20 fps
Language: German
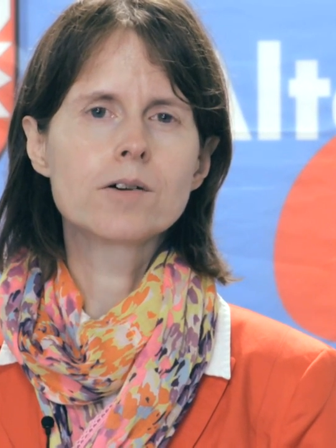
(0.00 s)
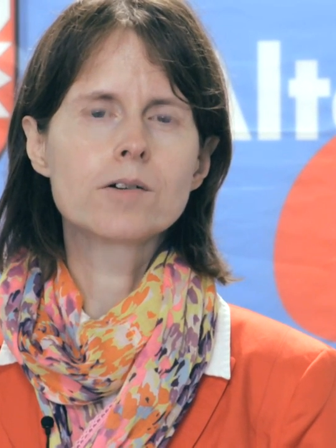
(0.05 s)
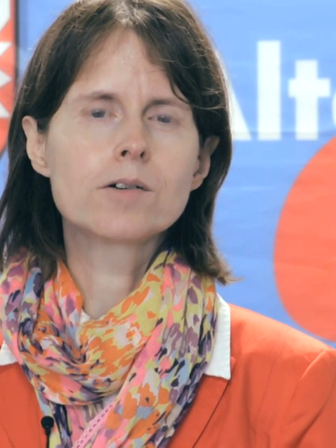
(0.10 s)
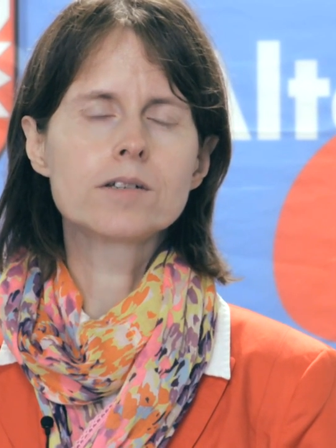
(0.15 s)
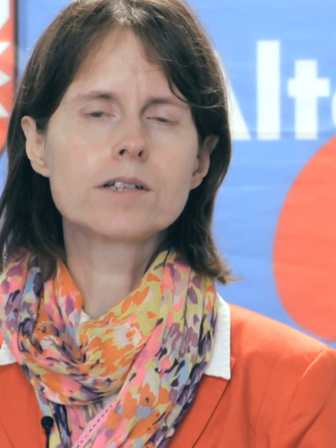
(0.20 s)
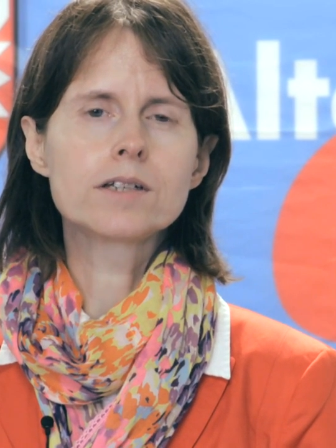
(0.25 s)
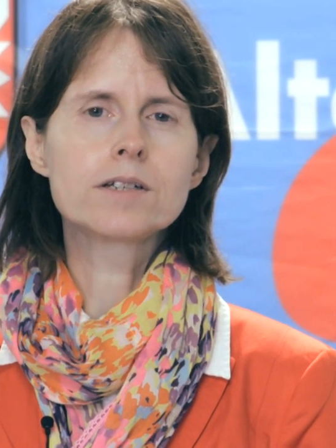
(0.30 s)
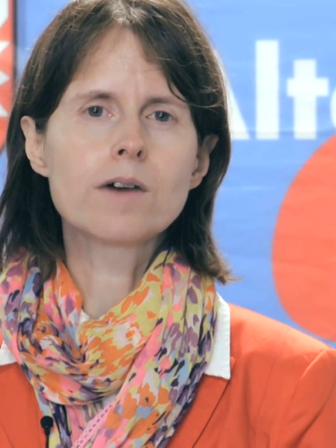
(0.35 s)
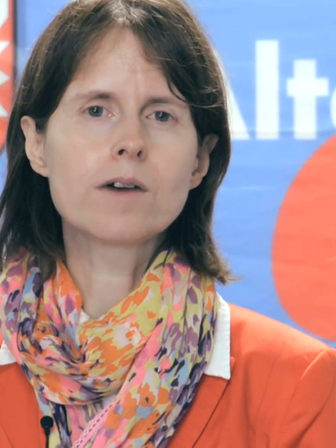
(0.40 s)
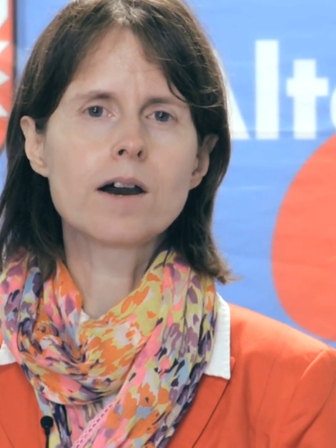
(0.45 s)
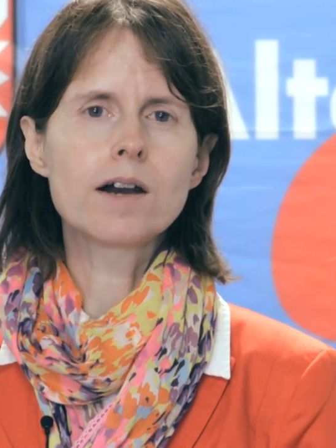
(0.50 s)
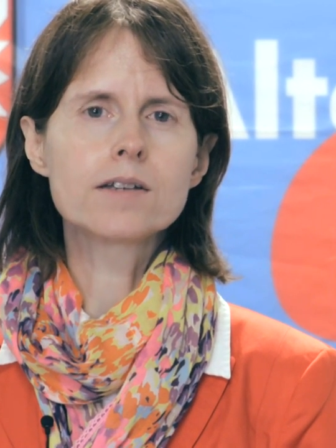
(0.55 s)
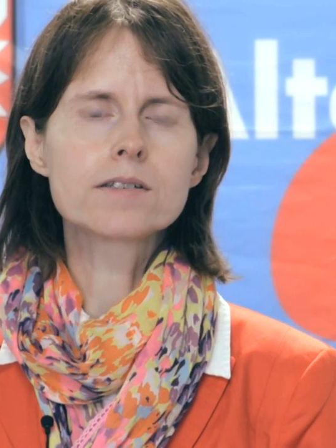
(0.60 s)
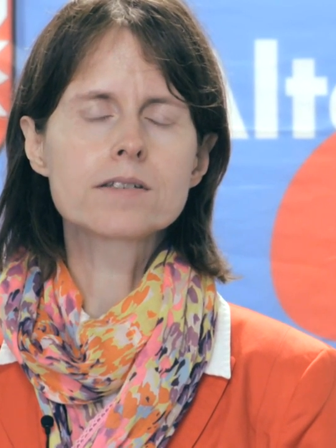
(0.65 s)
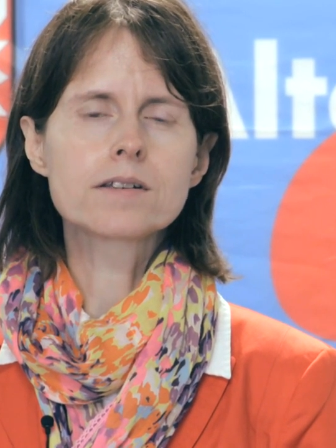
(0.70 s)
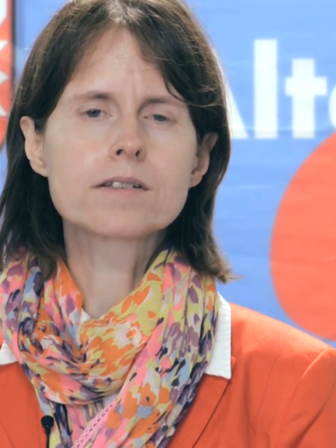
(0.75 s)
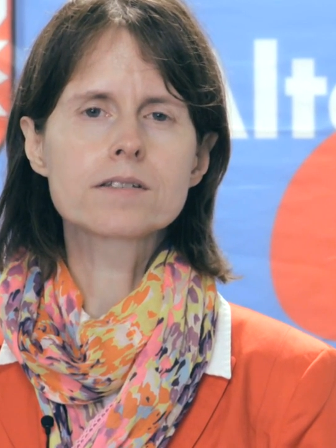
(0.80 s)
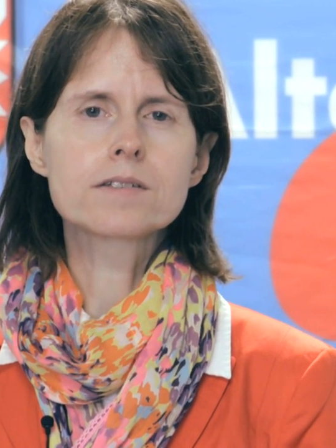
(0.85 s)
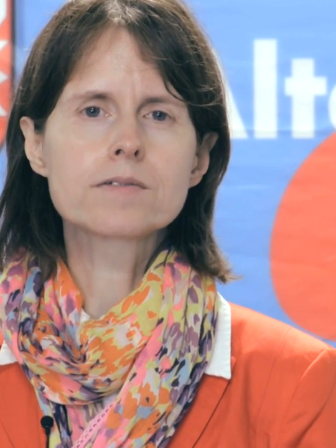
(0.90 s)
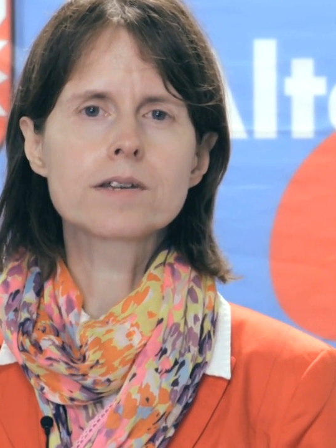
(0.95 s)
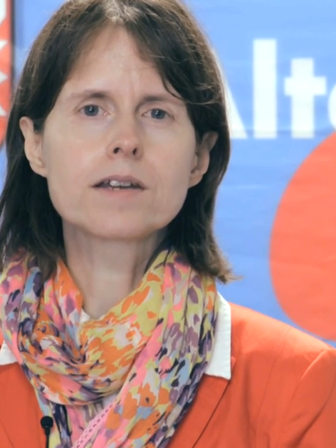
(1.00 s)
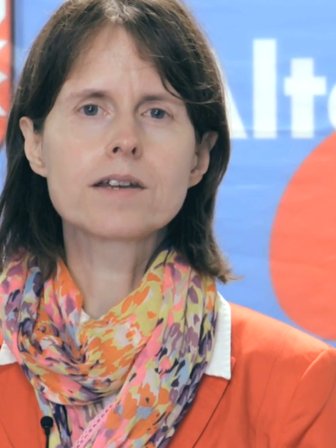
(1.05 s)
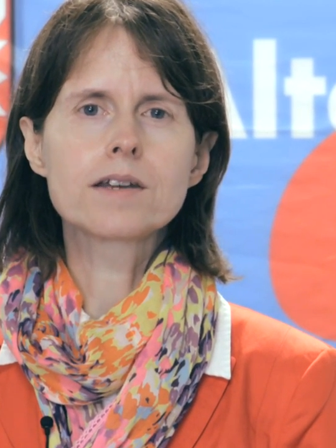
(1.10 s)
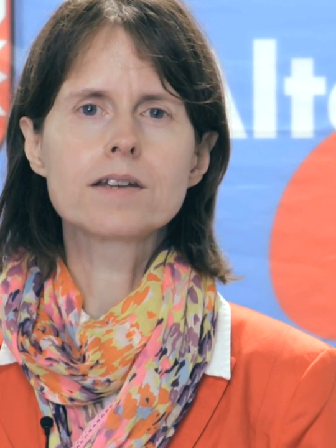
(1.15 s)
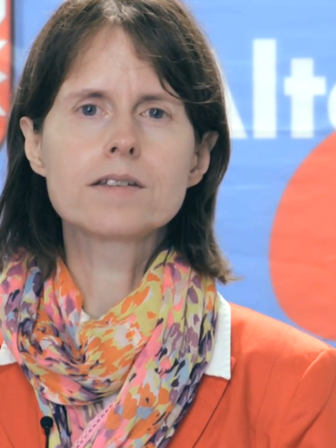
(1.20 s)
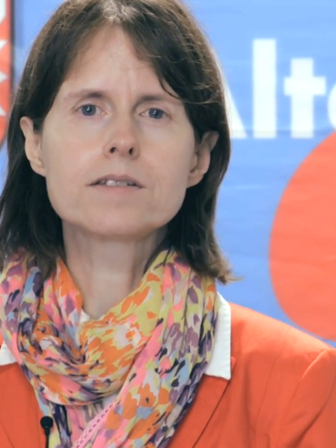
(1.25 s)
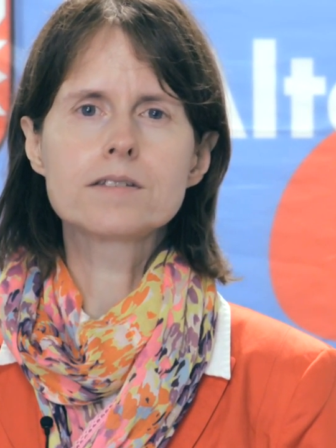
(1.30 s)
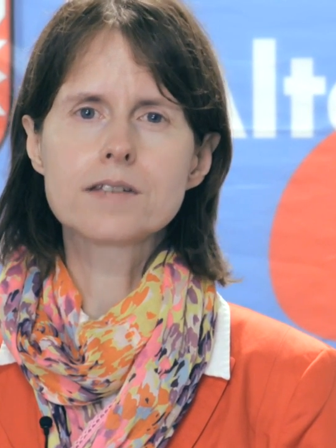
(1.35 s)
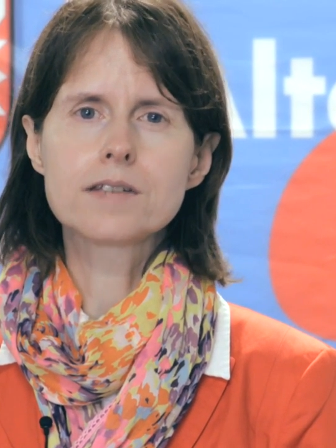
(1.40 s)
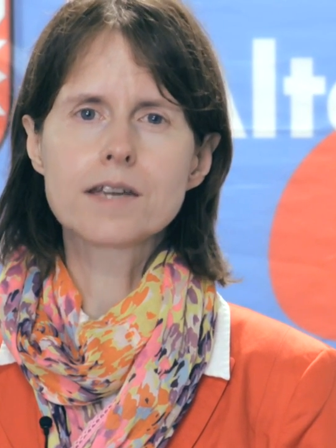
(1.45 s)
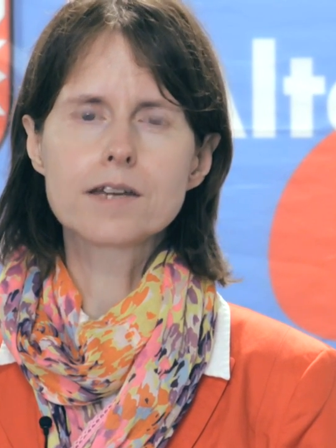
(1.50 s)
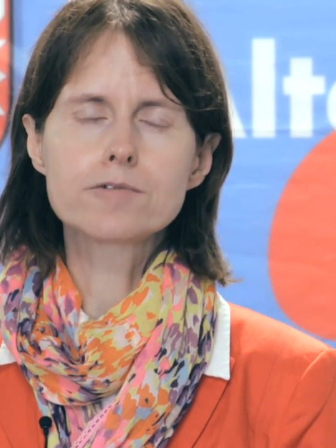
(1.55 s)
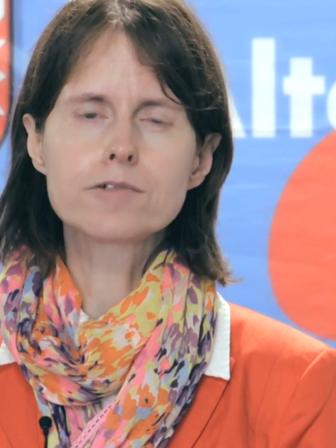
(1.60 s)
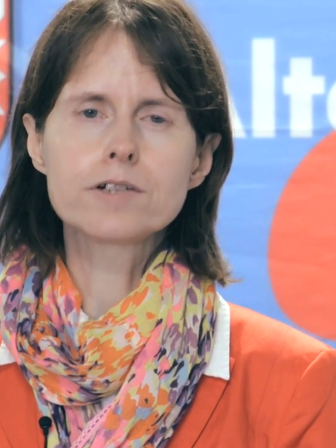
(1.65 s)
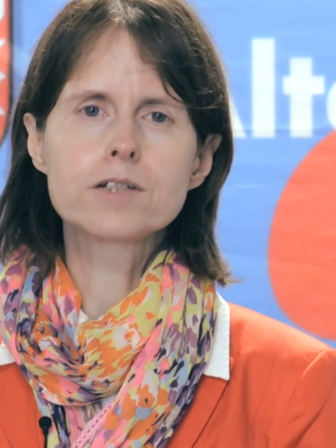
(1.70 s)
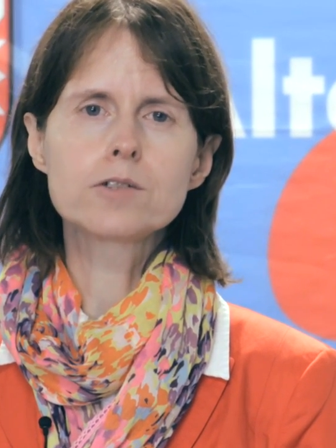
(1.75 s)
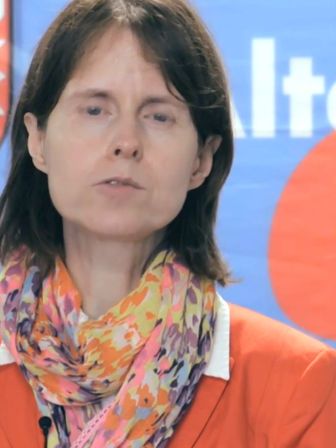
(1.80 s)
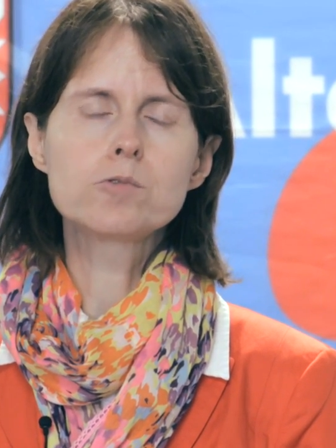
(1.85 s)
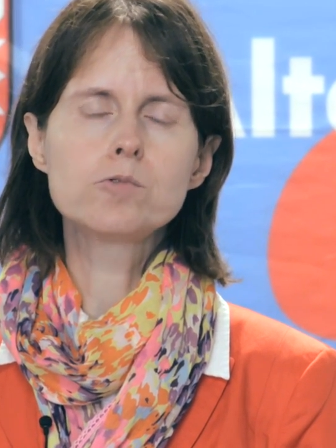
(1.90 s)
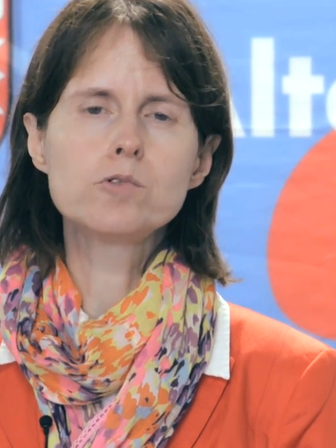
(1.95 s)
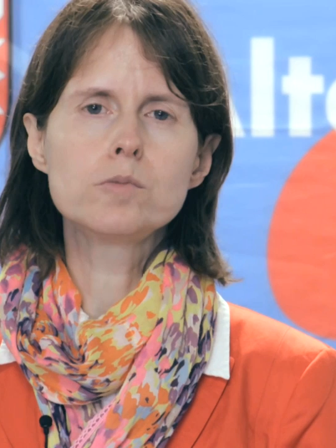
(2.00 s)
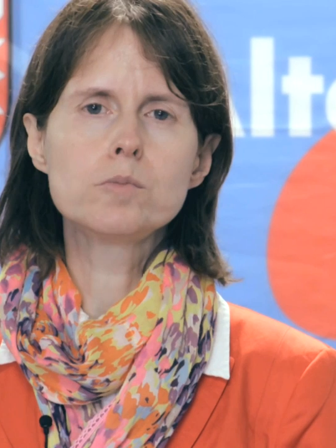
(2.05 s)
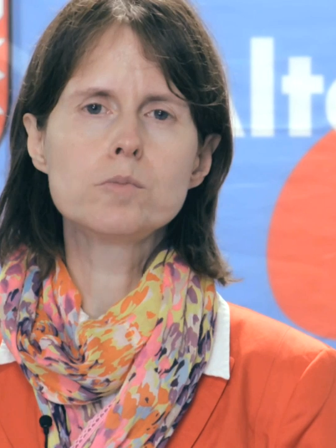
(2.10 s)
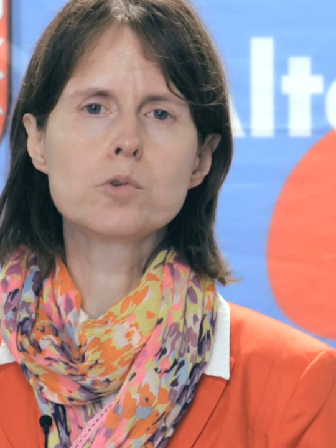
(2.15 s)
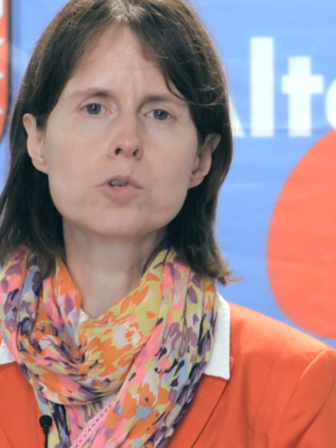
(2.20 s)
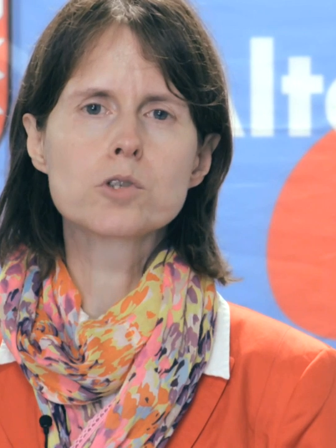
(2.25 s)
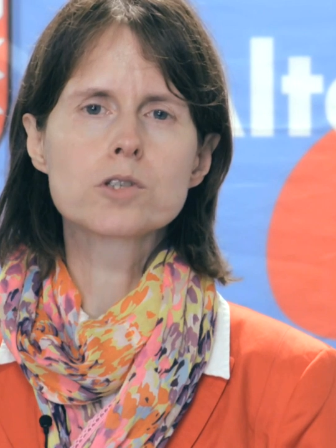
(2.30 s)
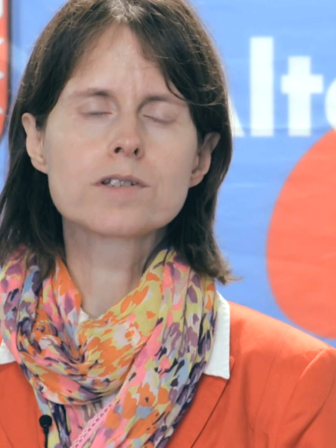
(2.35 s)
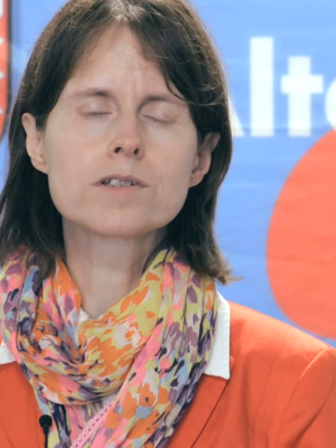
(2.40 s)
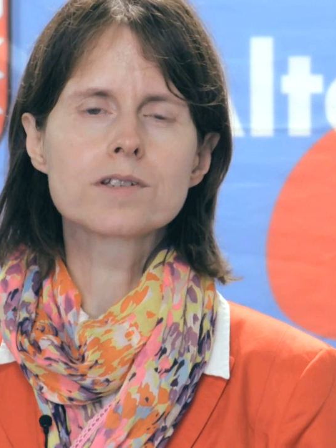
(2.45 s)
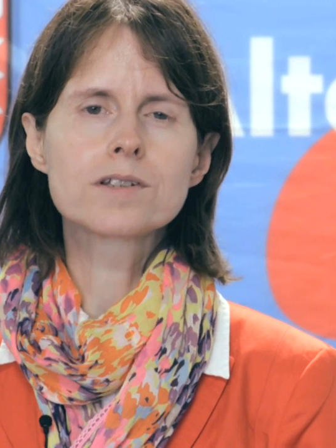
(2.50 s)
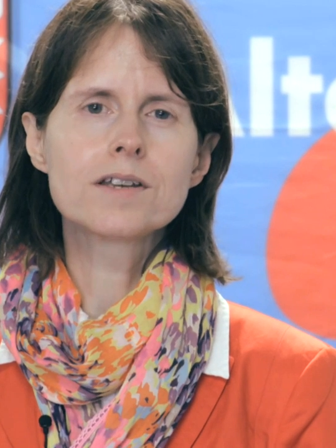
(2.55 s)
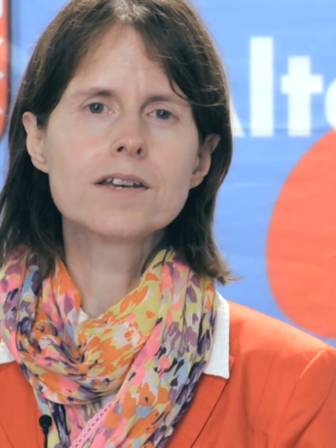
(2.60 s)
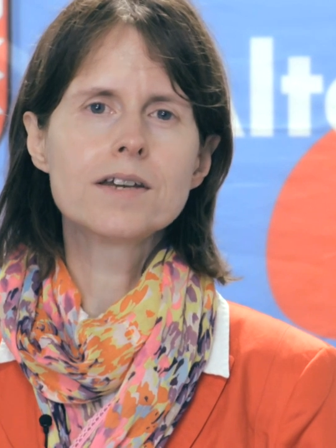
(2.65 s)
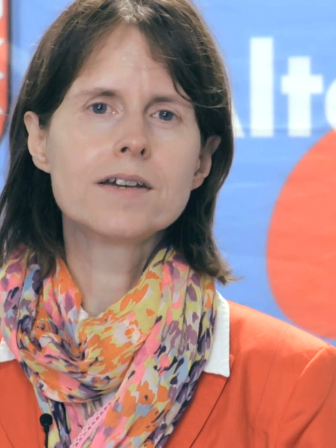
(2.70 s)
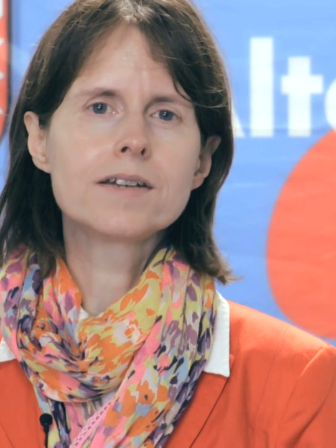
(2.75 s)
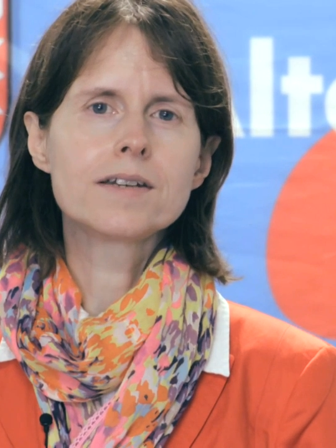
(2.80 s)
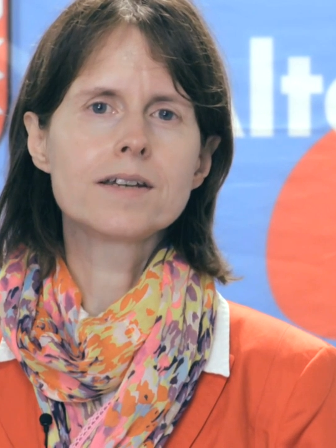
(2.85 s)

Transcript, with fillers: und ich weiß, dass wir hier sehr viel tun müssen,